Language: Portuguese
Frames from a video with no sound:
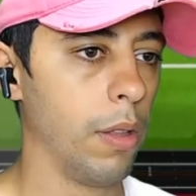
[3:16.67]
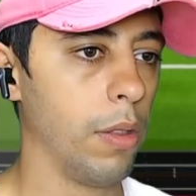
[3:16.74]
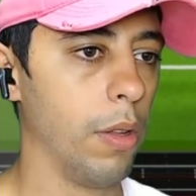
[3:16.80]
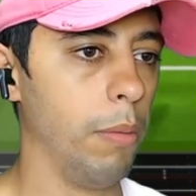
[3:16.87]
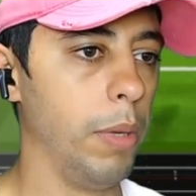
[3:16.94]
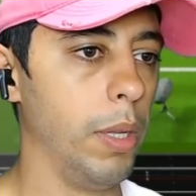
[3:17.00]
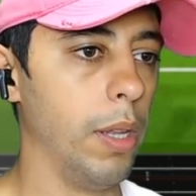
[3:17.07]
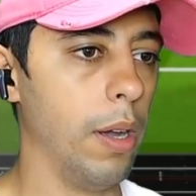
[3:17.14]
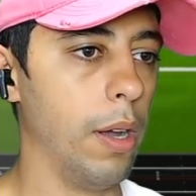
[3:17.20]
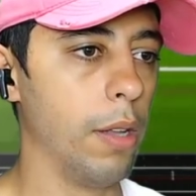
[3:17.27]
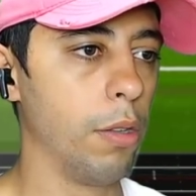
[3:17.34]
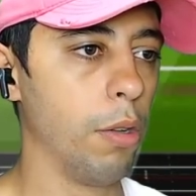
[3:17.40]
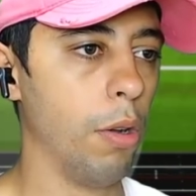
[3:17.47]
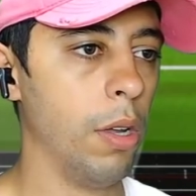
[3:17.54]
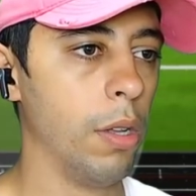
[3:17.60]

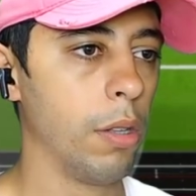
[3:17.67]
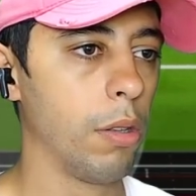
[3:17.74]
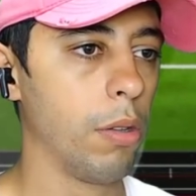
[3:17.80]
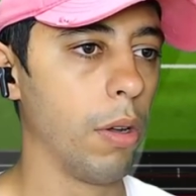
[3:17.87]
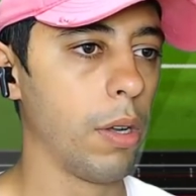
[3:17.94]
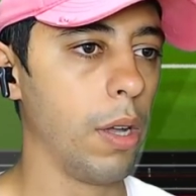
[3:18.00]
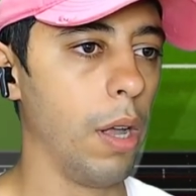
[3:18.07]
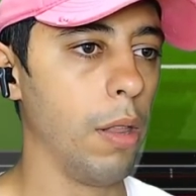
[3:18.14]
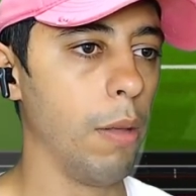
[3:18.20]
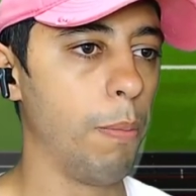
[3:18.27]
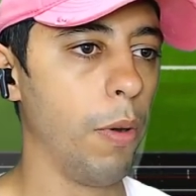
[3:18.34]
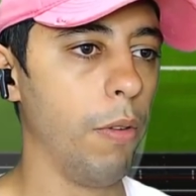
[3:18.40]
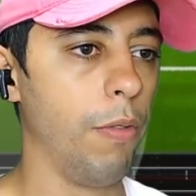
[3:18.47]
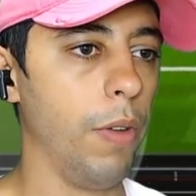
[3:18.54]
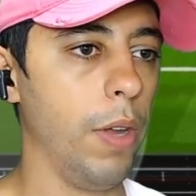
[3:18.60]
Dominando, tocando
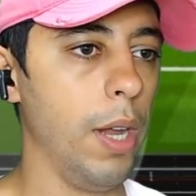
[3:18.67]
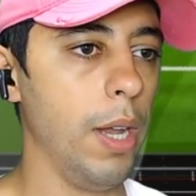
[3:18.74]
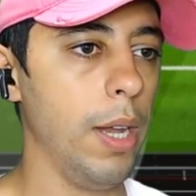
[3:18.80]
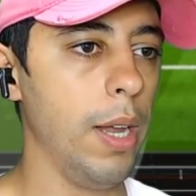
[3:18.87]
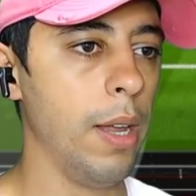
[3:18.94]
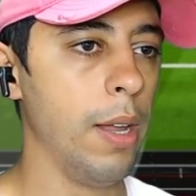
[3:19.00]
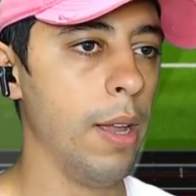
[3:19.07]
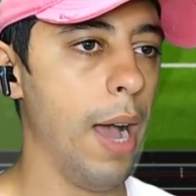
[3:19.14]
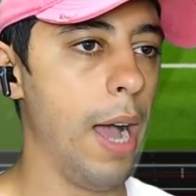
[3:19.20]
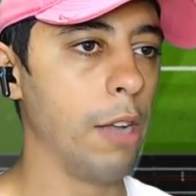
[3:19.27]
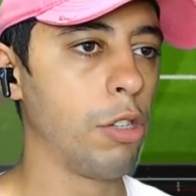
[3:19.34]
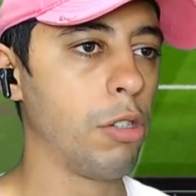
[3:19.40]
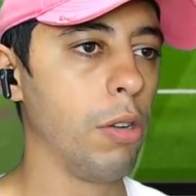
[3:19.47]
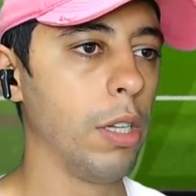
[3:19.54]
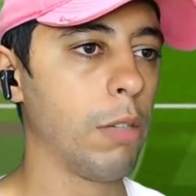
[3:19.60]
pro Vini.
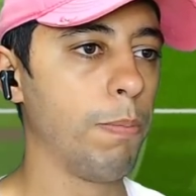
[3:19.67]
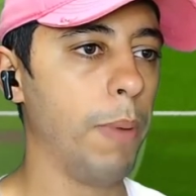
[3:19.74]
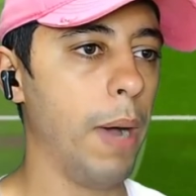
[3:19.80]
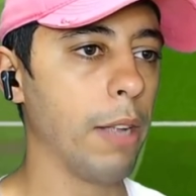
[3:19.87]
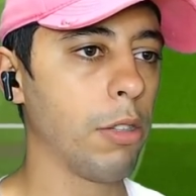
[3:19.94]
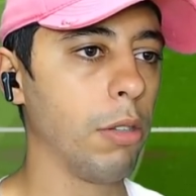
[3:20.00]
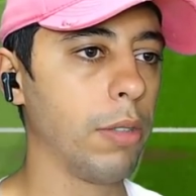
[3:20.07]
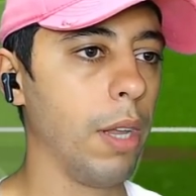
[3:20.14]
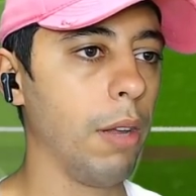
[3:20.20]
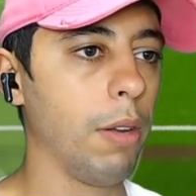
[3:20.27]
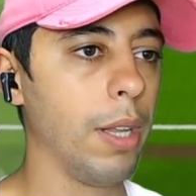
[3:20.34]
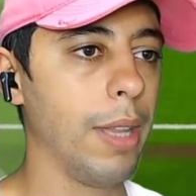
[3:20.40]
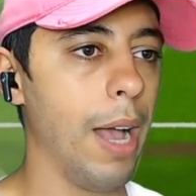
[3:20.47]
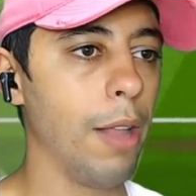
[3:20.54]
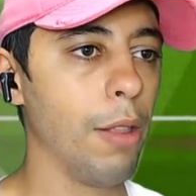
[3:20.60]
Achou espaço, eu tenho
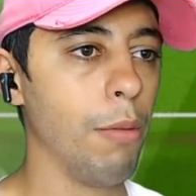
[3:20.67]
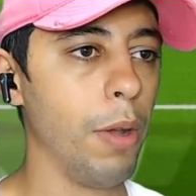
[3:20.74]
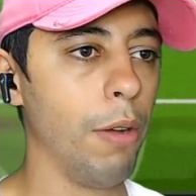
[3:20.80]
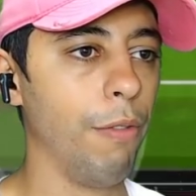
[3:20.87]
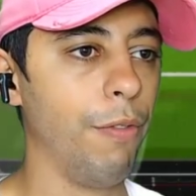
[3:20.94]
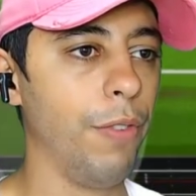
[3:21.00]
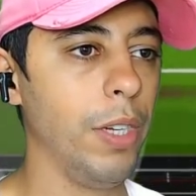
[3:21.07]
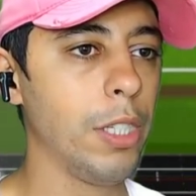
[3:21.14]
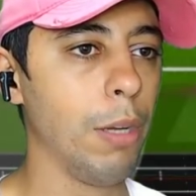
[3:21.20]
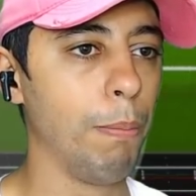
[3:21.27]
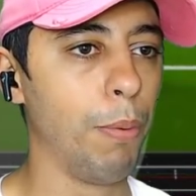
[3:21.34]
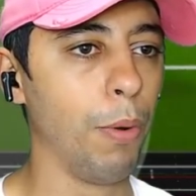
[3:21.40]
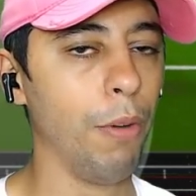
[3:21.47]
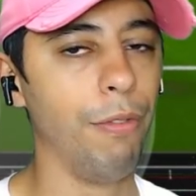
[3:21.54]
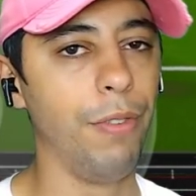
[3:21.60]
que dar número 20
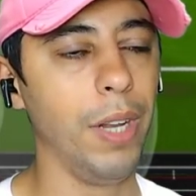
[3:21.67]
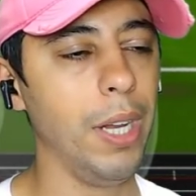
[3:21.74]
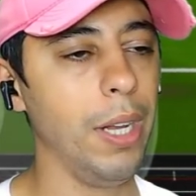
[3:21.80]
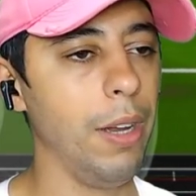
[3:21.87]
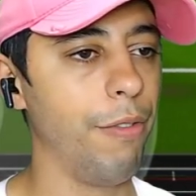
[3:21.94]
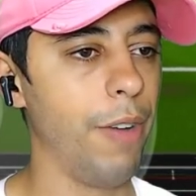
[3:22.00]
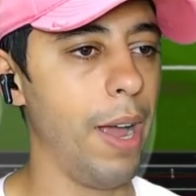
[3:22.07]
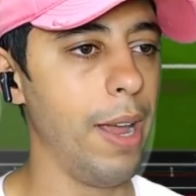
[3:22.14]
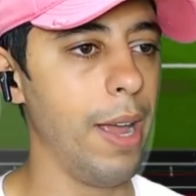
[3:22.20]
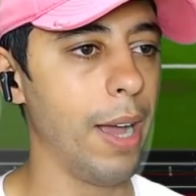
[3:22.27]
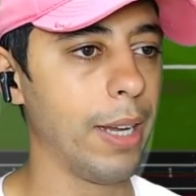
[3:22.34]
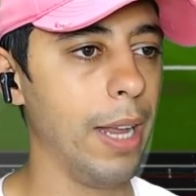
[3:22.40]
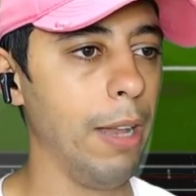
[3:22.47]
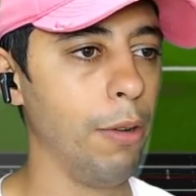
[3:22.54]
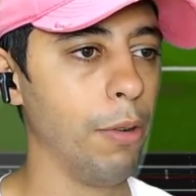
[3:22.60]
pro Vini, velho. A
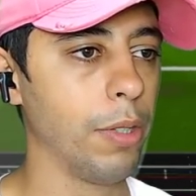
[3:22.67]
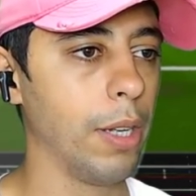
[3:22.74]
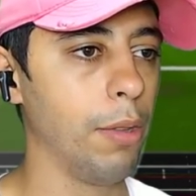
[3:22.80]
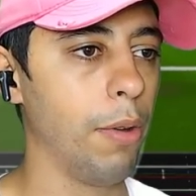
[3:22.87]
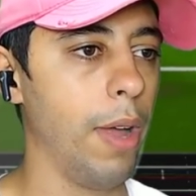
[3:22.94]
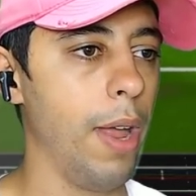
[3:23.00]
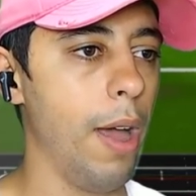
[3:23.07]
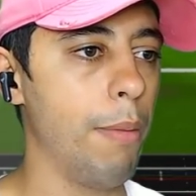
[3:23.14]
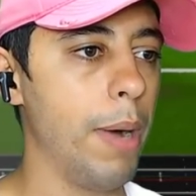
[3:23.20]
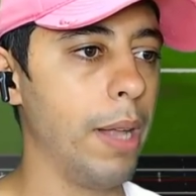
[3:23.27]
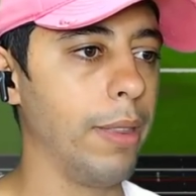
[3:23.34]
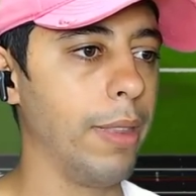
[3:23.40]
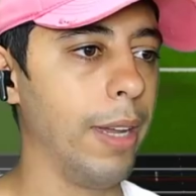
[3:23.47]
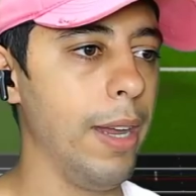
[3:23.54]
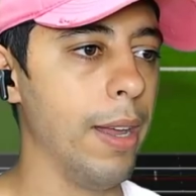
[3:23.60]
que ele usa no Real
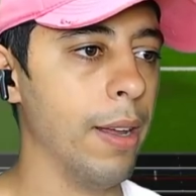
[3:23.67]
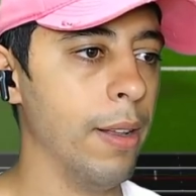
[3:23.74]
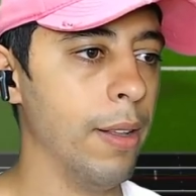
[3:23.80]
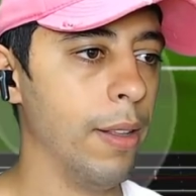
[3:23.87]
Madrid.